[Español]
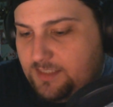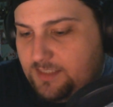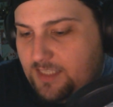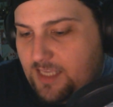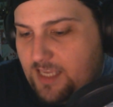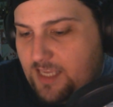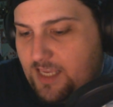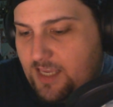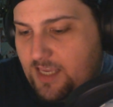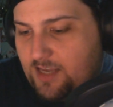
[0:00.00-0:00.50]

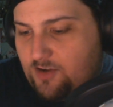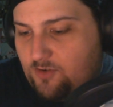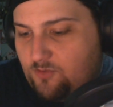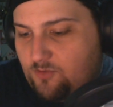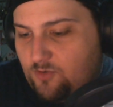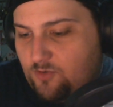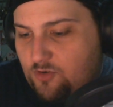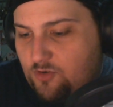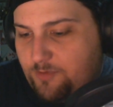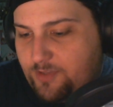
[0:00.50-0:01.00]
y con
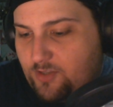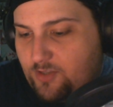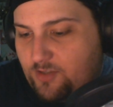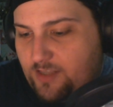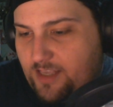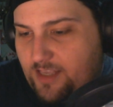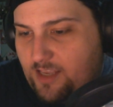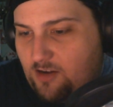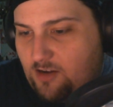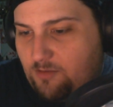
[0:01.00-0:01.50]
unos cubitos
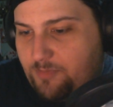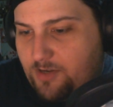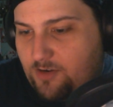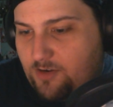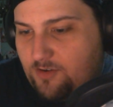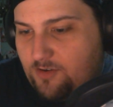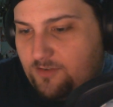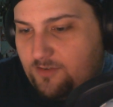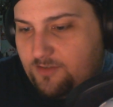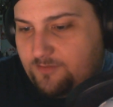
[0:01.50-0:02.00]
de hielo,
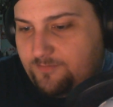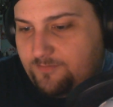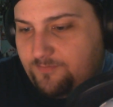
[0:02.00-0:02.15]
pero